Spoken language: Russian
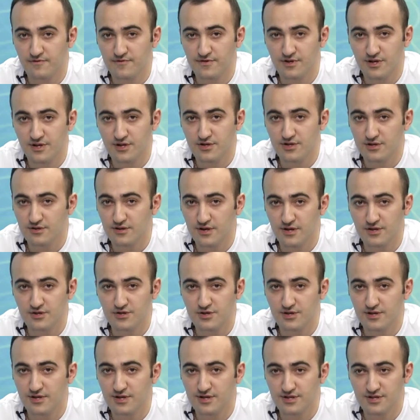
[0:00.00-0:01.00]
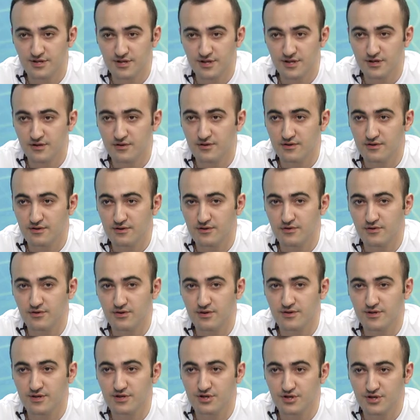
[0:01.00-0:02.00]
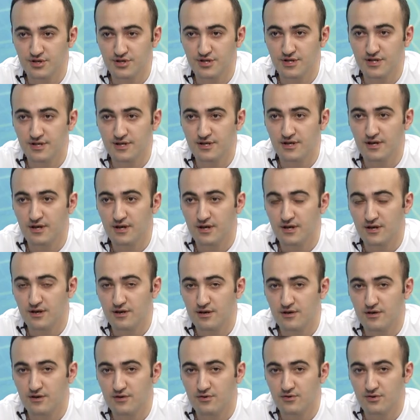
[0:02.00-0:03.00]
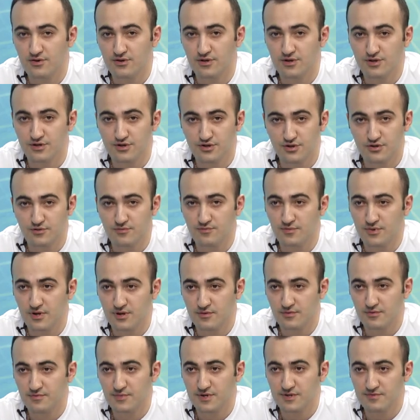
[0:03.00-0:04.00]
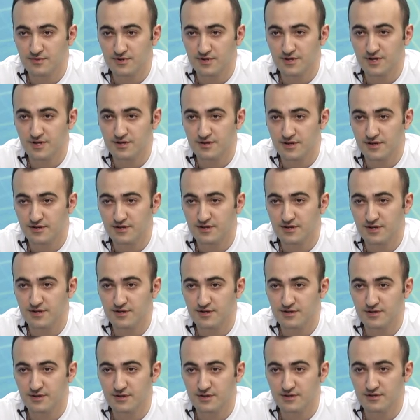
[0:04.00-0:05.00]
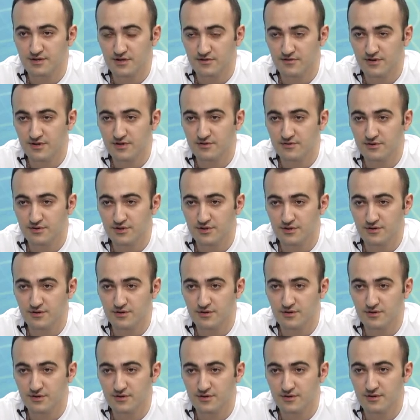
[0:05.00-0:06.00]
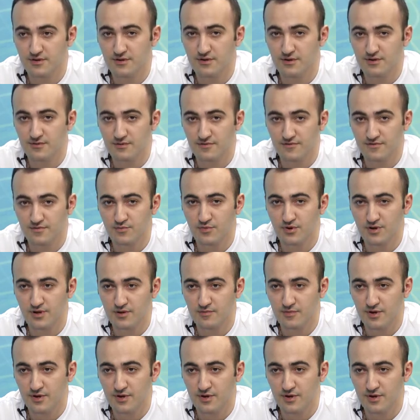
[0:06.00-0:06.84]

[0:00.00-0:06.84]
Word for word: всех желающих гостей э, города, жителей э, города ждем, как бы посмотреть на интересные, захватывающие э, футбольные